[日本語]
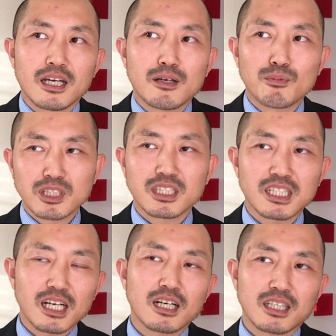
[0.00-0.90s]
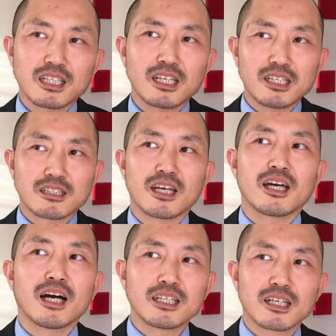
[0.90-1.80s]
えー、もし時間が経ってです
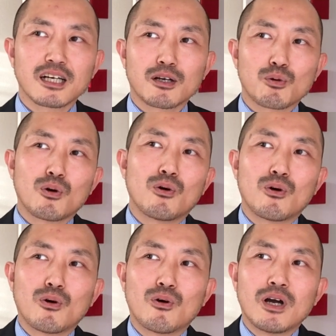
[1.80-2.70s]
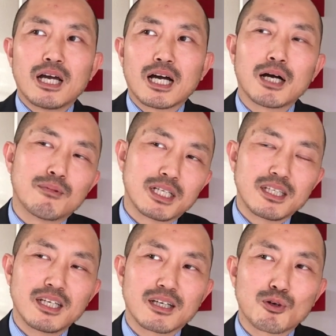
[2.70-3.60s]
ね相手からこうあま
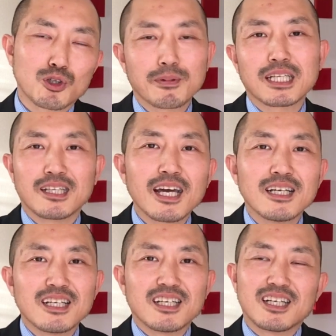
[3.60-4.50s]
り言葉でね、